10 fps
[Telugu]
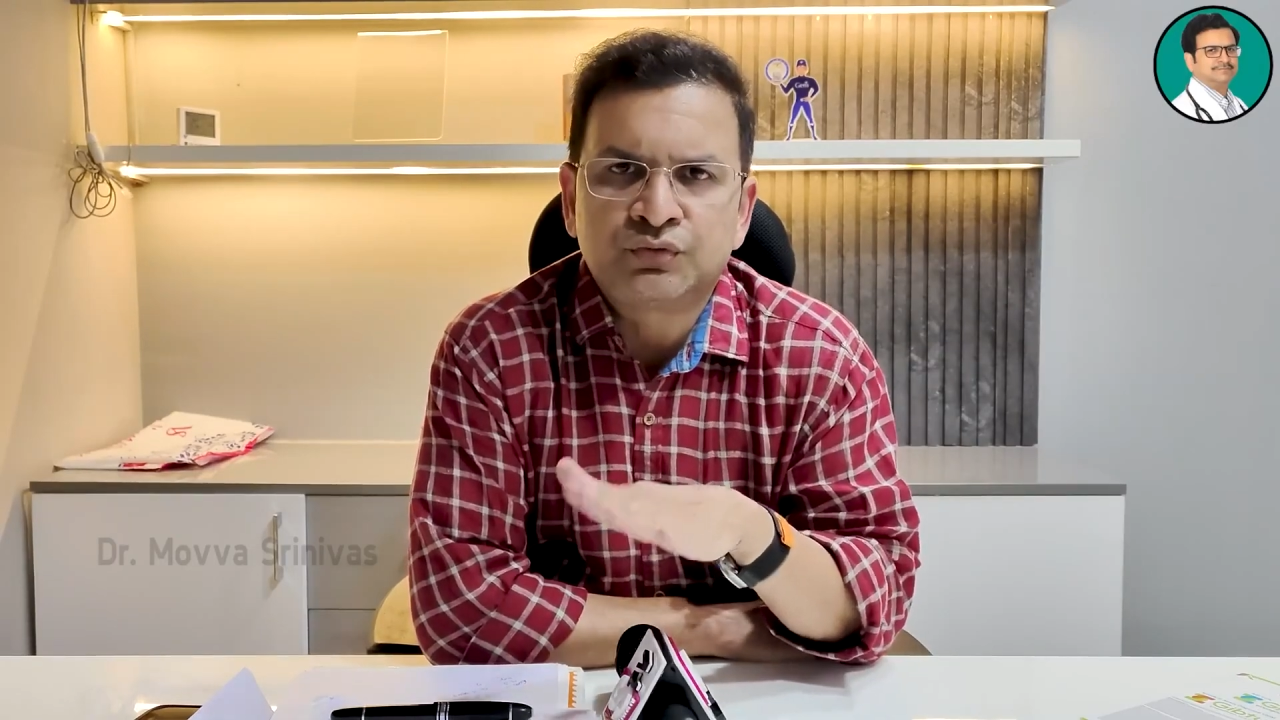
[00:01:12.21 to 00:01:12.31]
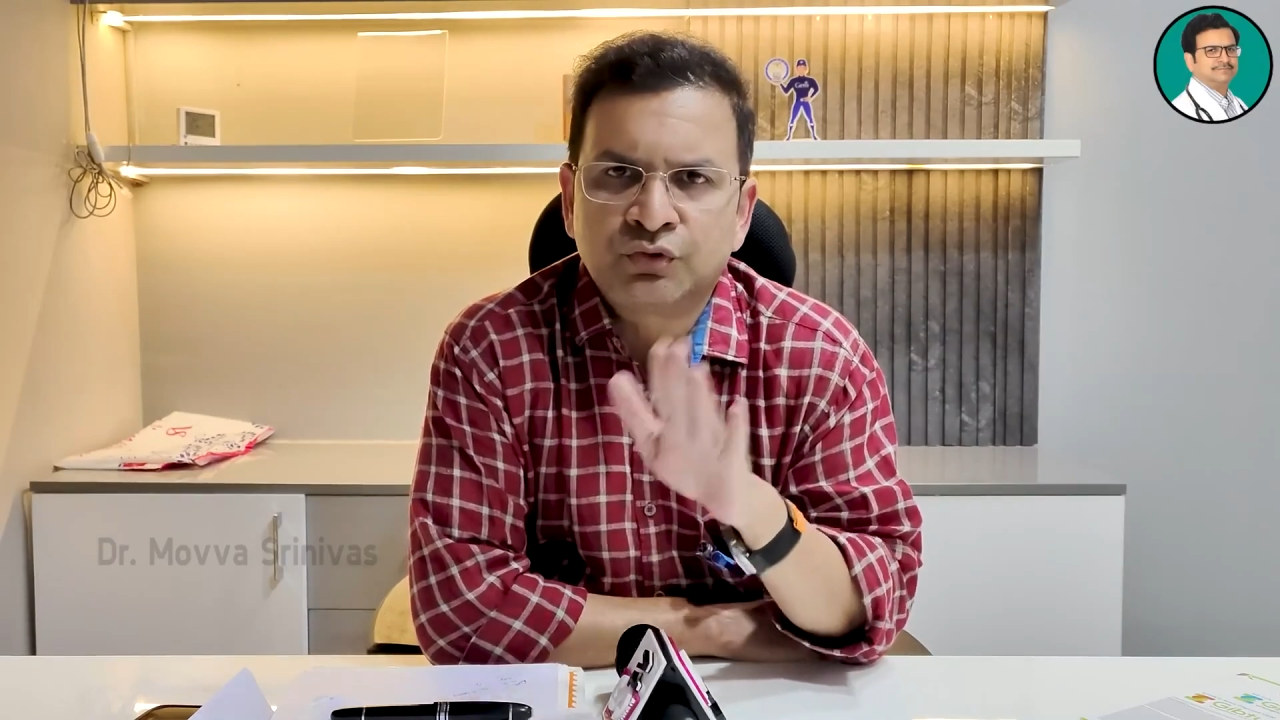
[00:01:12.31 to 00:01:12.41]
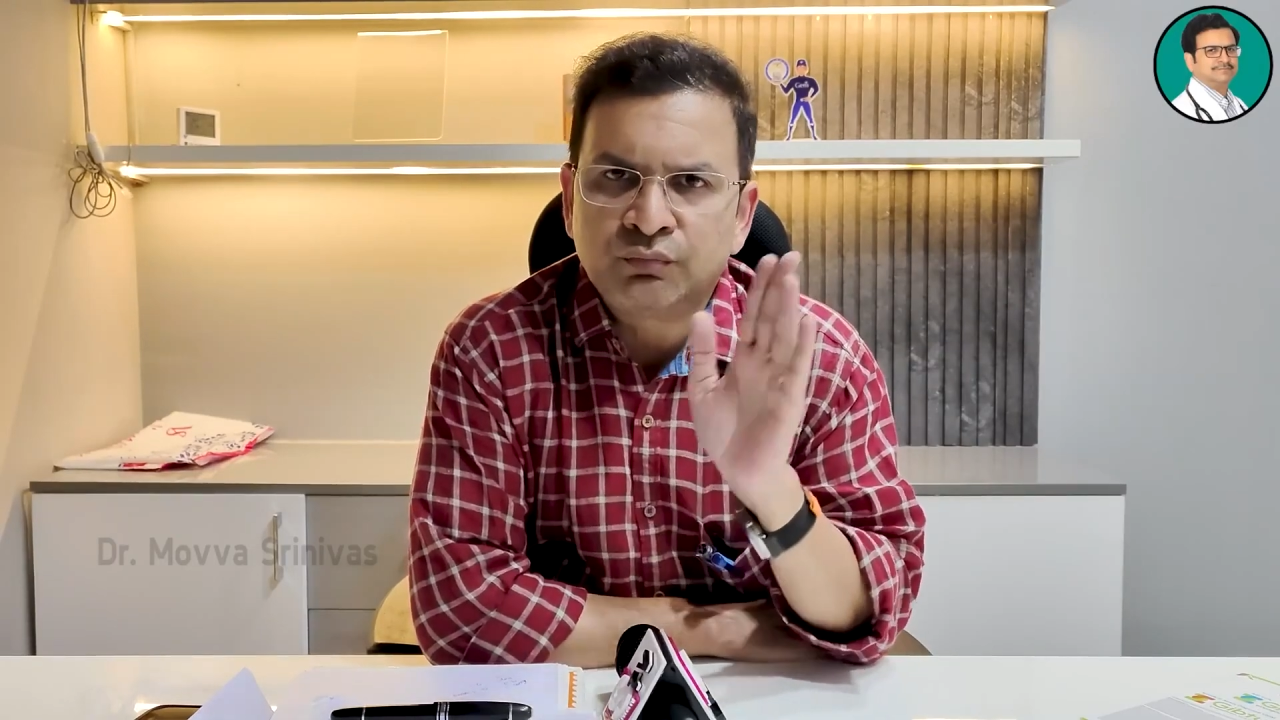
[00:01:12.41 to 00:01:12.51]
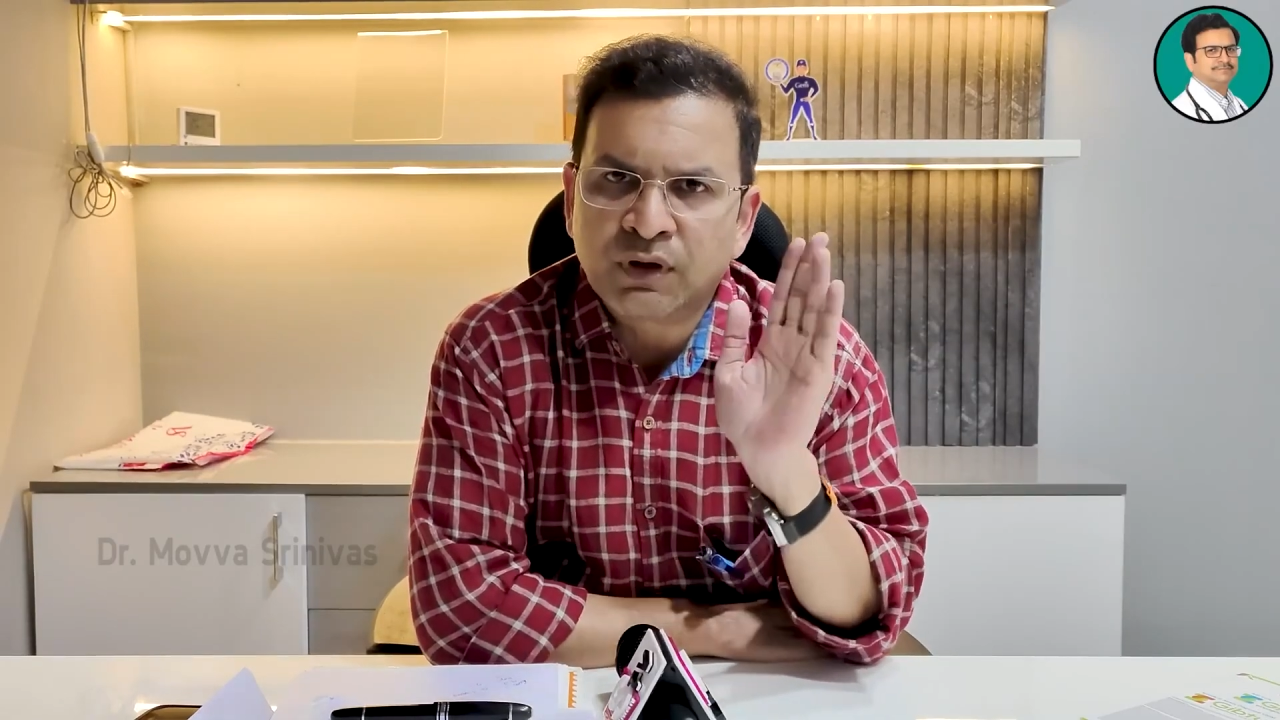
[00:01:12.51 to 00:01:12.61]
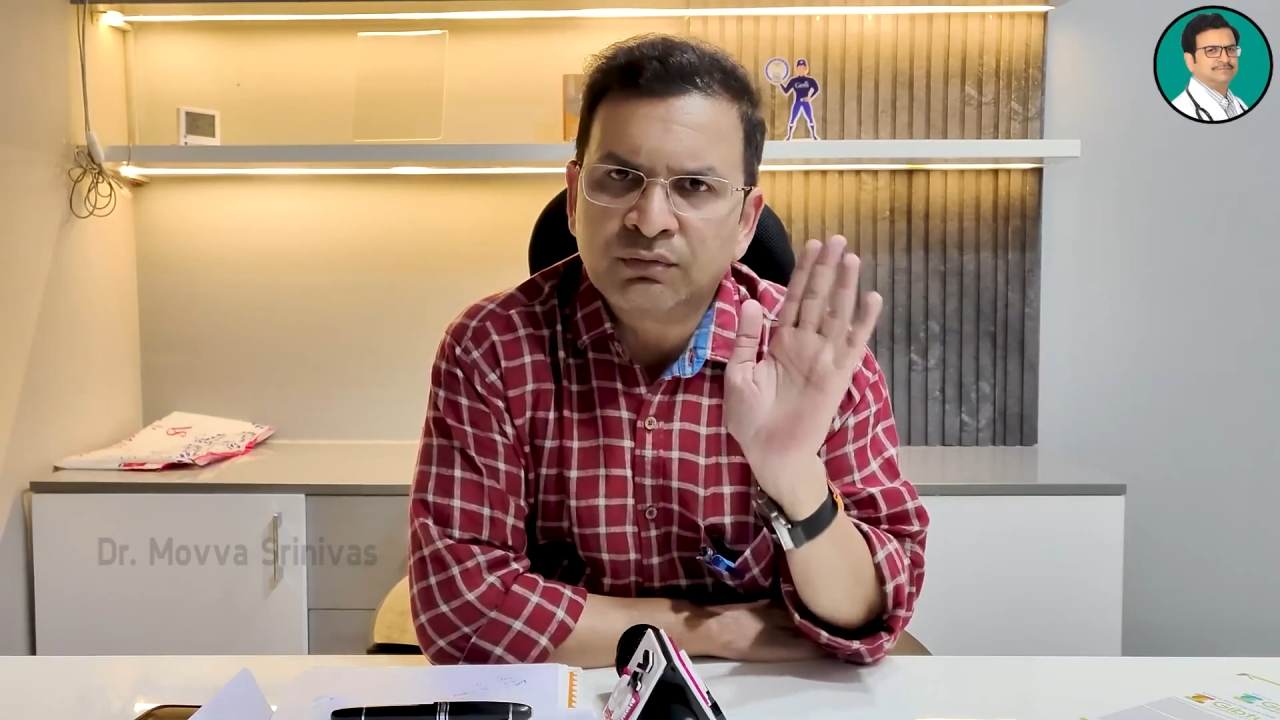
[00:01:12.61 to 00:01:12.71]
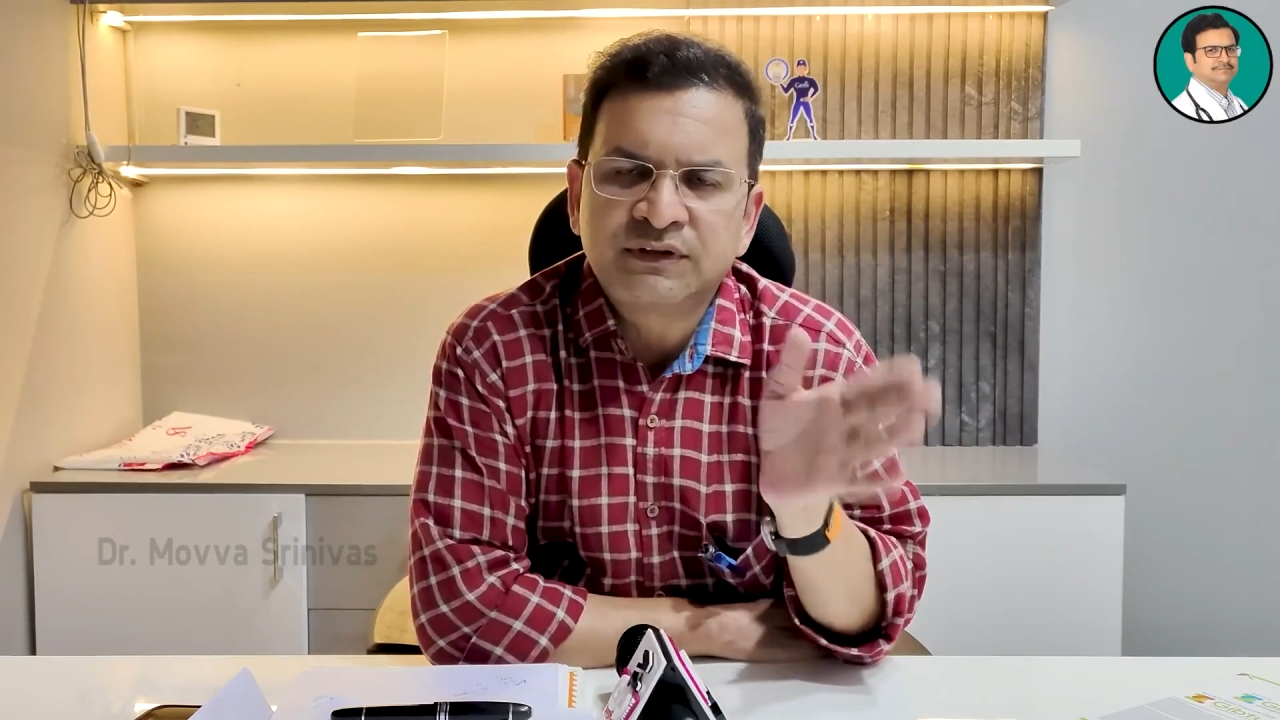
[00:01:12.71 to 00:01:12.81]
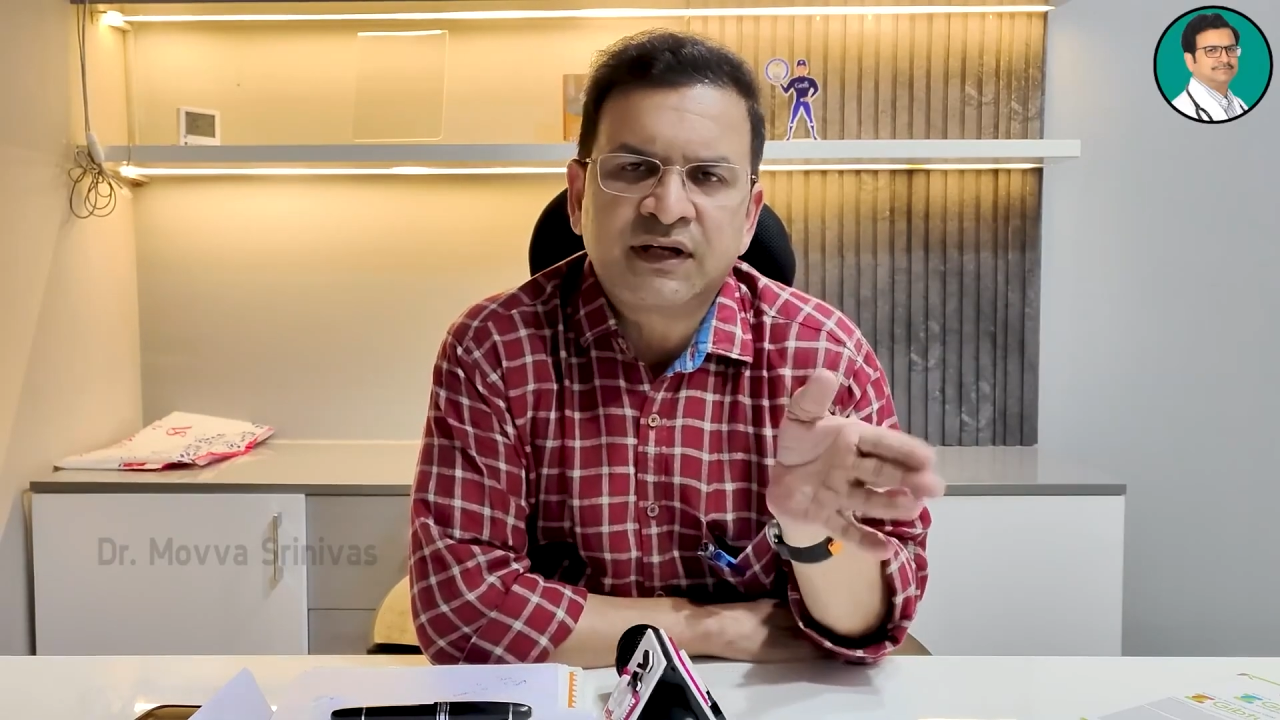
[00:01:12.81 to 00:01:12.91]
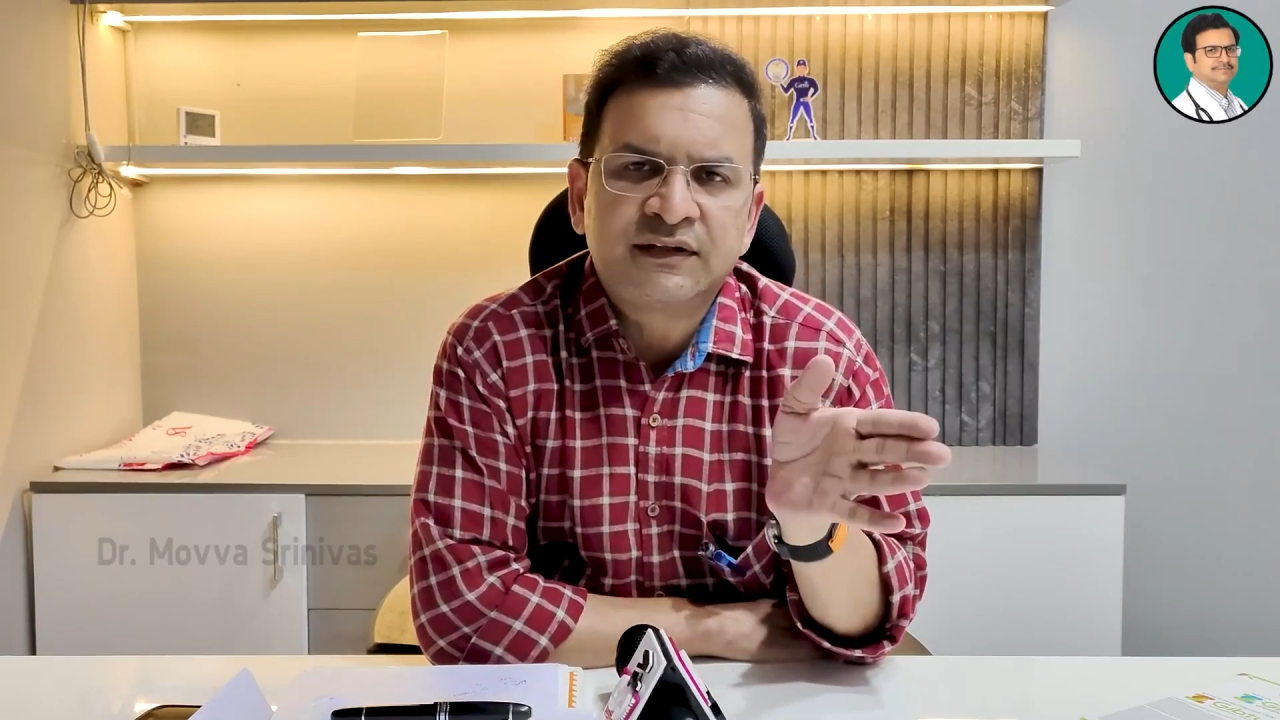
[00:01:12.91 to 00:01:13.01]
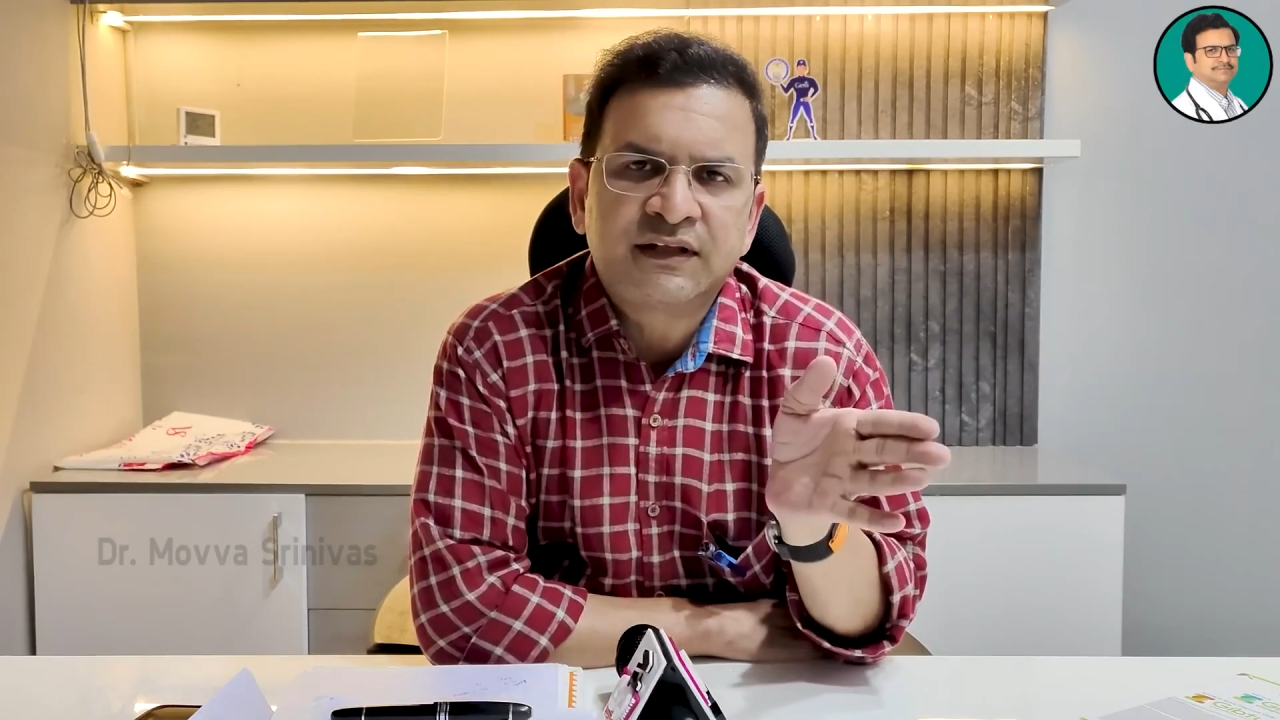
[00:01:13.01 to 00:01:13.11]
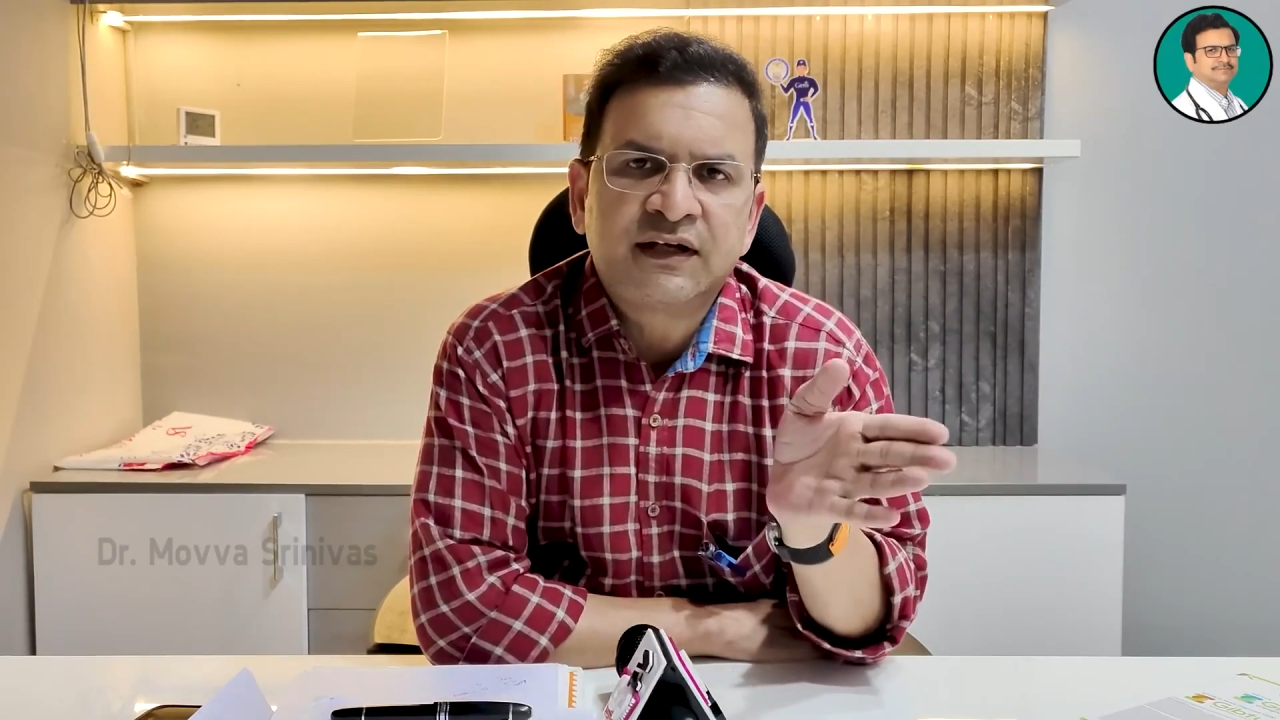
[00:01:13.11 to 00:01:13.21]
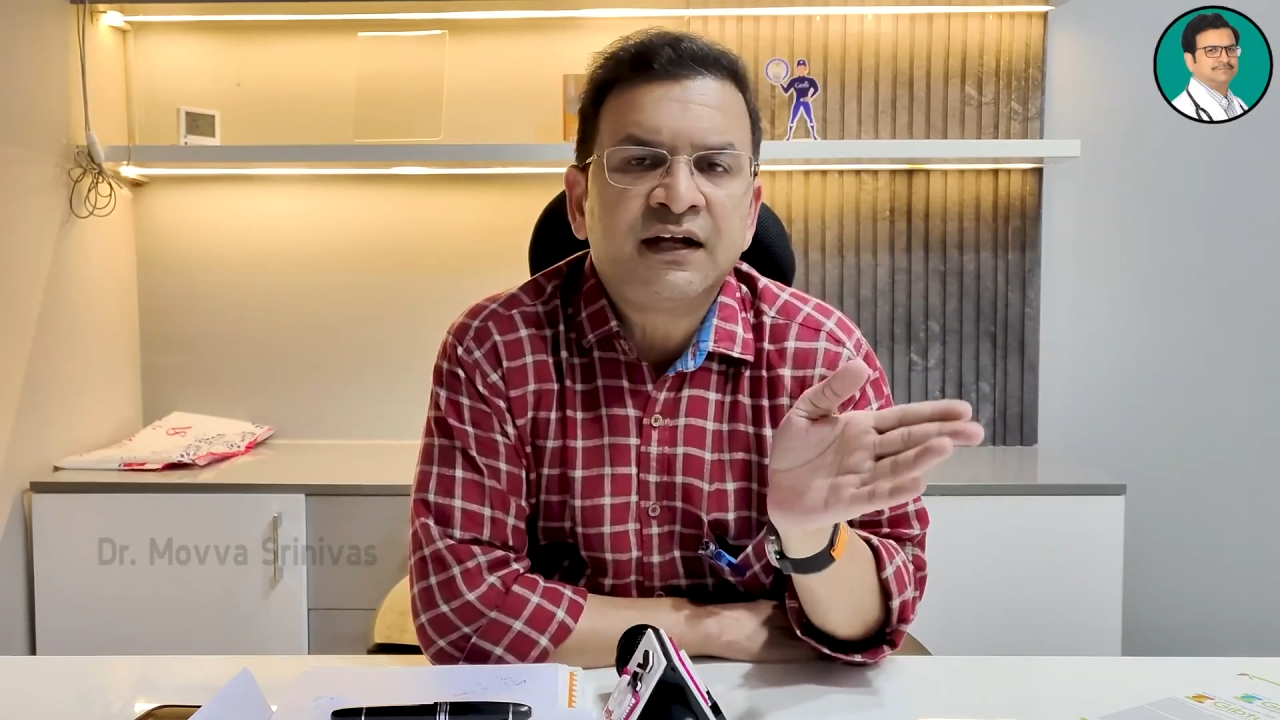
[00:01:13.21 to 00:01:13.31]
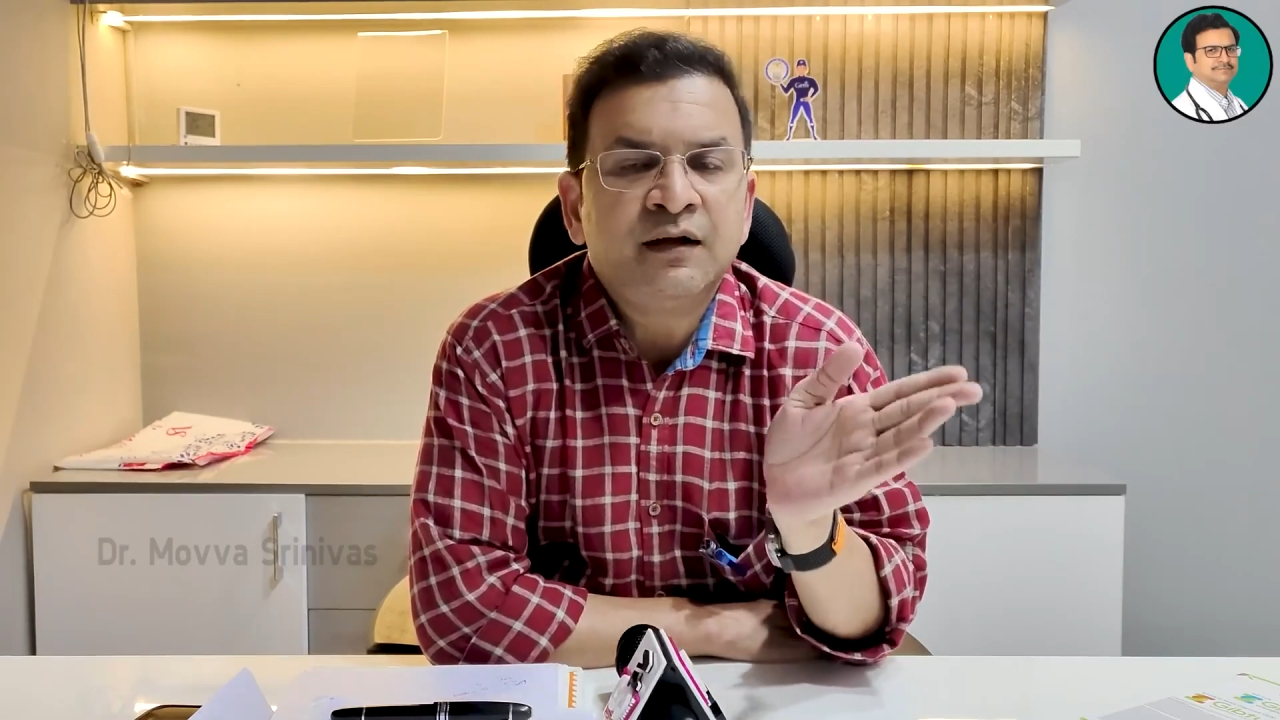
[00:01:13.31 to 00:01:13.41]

సో బరువు తగ్గితే